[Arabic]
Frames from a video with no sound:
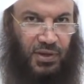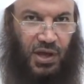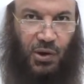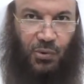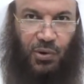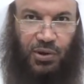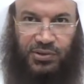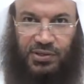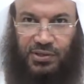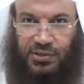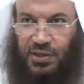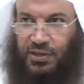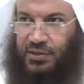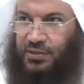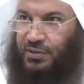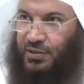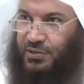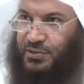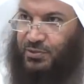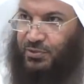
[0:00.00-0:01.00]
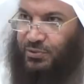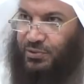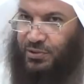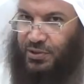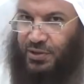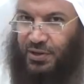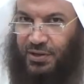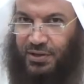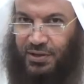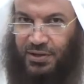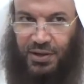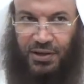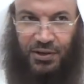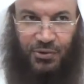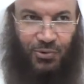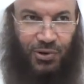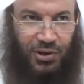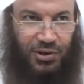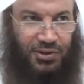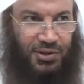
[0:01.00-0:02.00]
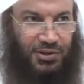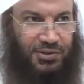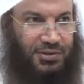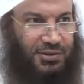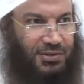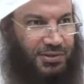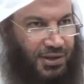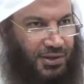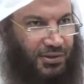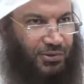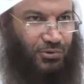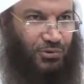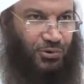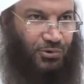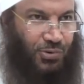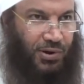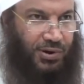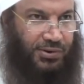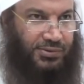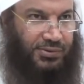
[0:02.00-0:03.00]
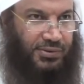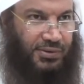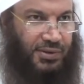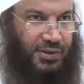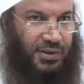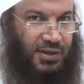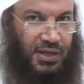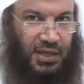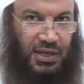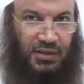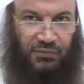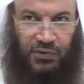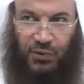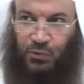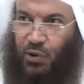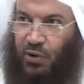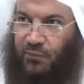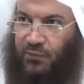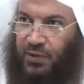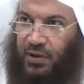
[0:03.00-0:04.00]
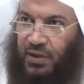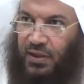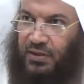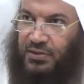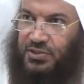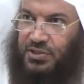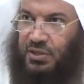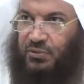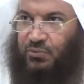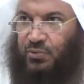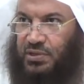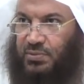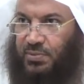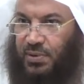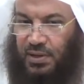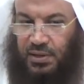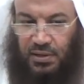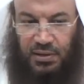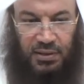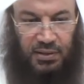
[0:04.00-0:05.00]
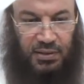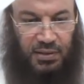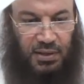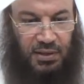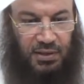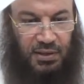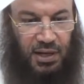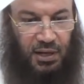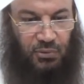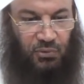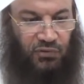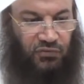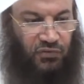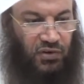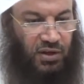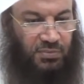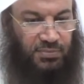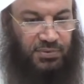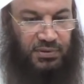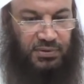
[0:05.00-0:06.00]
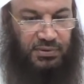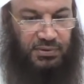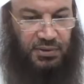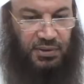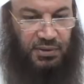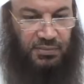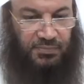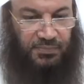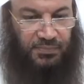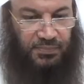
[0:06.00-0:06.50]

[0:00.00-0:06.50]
أو أنت تأتي تسكن عندنا أنا والدتي هذا كله وارد فإن وافق على هذا الشرط وجب عليه الوفاء به نعم